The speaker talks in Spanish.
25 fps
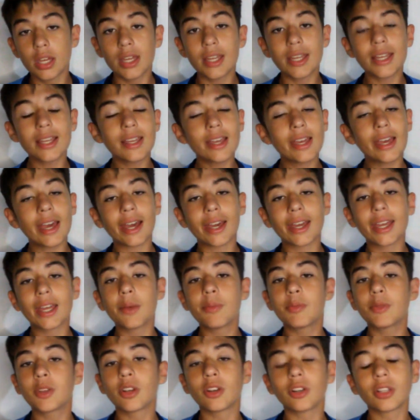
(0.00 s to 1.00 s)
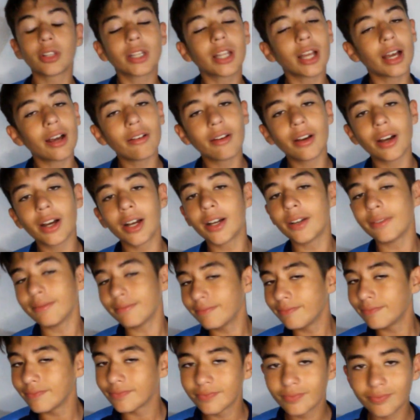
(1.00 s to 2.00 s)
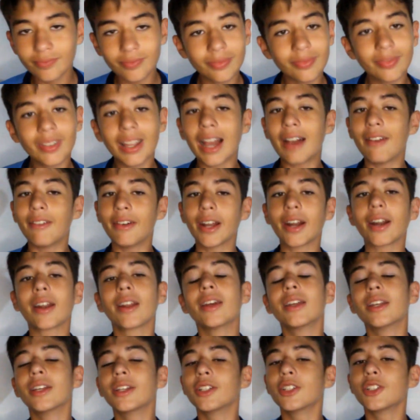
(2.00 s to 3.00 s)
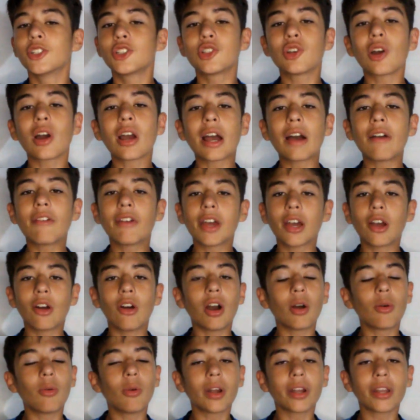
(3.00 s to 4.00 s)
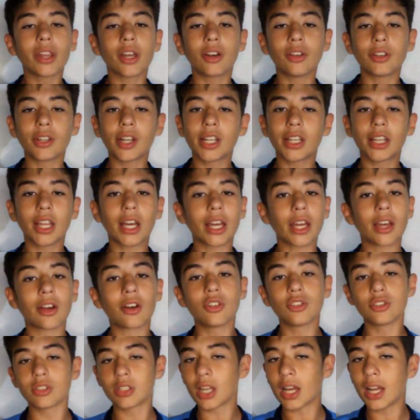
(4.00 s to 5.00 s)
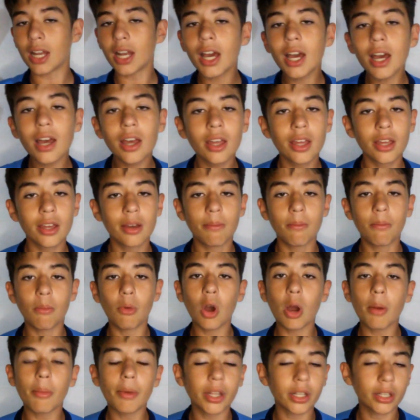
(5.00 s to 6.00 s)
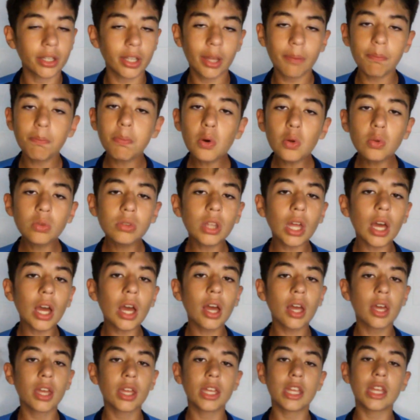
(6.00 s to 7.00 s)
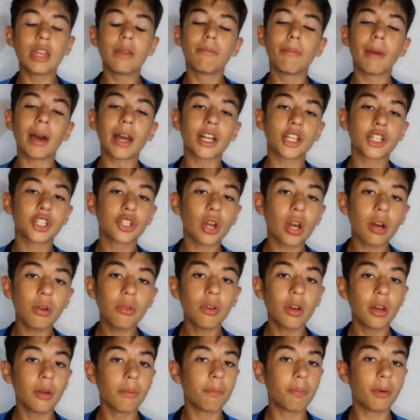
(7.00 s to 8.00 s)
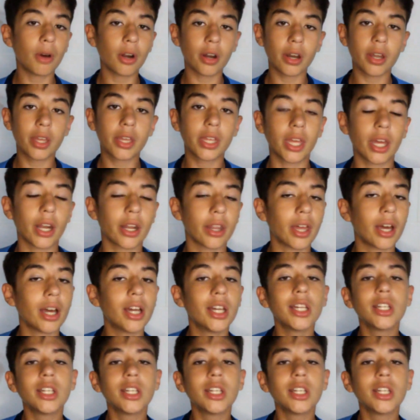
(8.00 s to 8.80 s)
y Egipto estaba a ver, yo acá vengo a jugar de contraataque con Salah, Mohamed de punta y Marshall por izquierda.